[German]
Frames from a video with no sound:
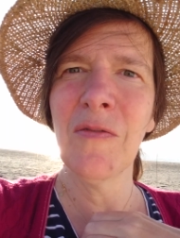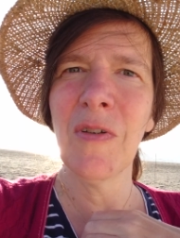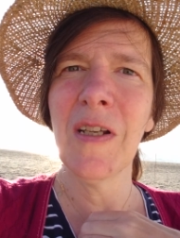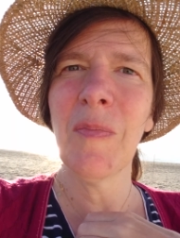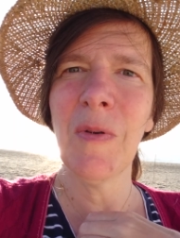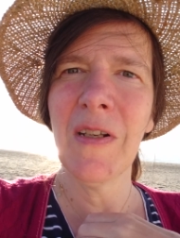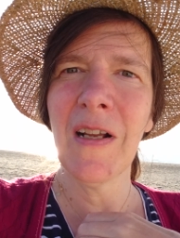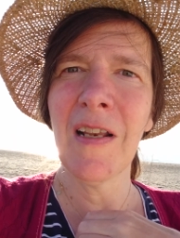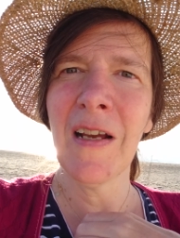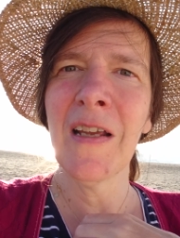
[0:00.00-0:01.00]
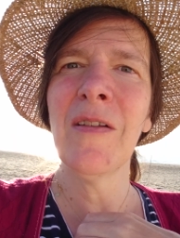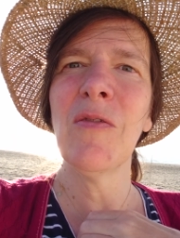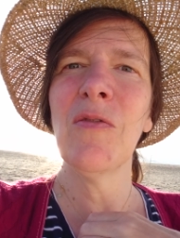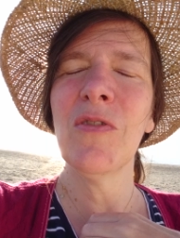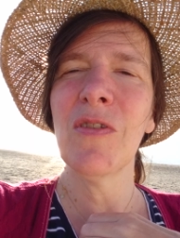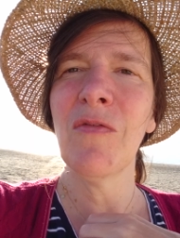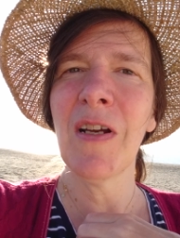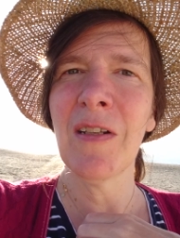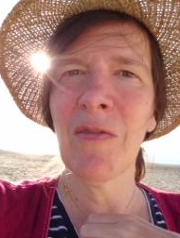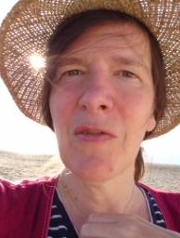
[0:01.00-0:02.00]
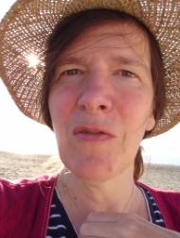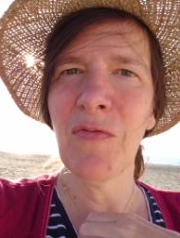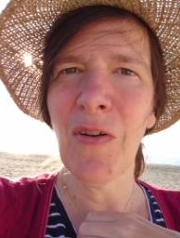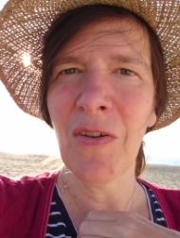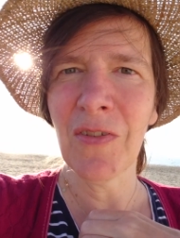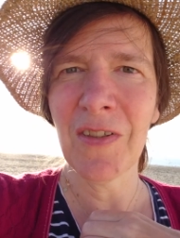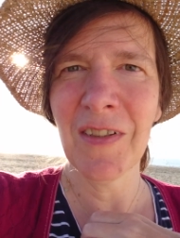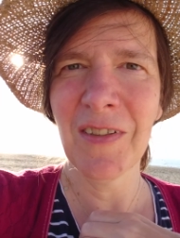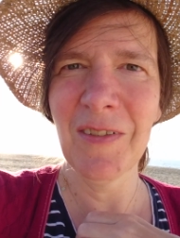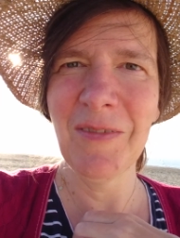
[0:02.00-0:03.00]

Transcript: nur ich bin allein und so weiter und so fort.